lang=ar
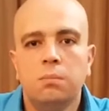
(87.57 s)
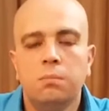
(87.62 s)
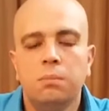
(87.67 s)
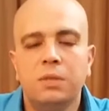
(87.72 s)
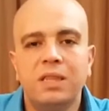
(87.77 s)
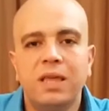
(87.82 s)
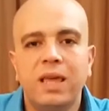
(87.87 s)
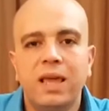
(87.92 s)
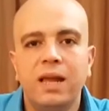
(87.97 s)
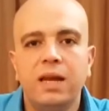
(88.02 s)

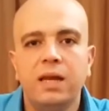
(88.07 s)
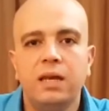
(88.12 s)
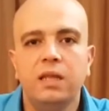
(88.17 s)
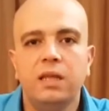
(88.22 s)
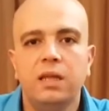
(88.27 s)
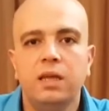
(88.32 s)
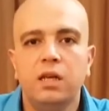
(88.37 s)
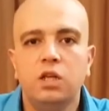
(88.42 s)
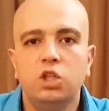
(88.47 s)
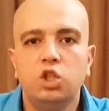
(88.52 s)

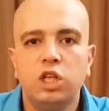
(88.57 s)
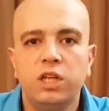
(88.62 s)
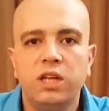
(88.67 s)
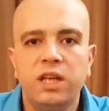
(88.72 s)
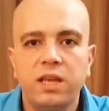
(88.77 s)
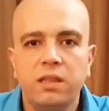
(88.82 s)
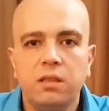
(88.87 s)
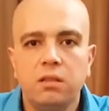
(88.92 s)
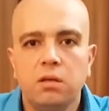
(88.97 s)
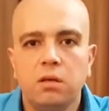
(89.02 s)
بتخلي
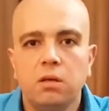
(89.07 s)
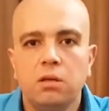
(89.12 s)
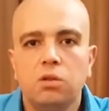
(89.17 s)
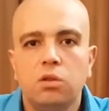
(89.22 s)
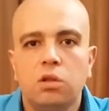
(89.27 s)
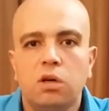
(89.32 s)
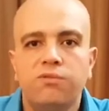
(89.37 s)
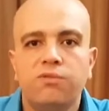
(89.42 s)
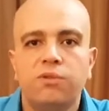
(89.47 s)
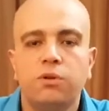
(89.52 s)
الجينات
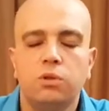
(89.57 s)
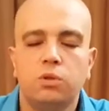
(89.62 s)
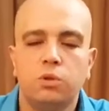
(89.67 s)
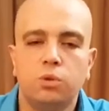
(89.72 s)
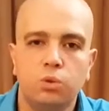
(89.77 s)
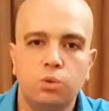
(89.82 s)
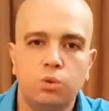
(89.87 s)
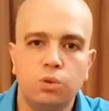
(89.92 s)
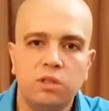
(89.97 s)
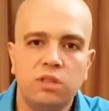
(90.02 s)
تفقد
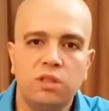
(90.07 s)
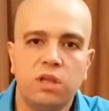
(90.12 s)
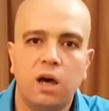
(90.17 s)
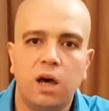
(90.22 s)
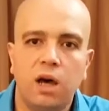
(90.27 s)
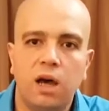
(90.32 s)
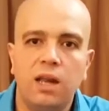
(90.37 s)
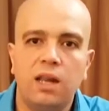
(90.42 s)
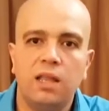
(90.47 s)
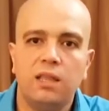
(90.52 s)

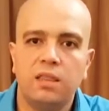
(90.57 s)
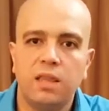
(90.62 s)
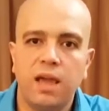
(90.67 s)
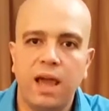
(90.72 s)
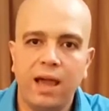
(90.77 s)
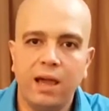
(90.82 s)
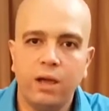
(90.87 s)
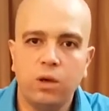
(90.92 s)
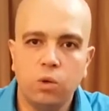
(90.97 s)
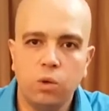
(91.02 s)
قدرتها على
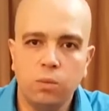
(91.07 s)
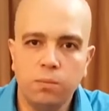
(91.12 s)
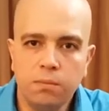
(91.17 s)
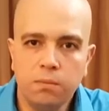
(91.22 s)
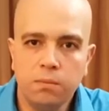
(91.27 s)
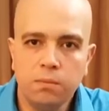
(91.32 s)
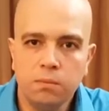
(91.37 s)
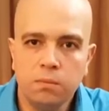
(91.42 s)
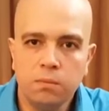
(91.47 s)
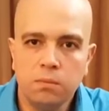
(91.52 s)
التحكم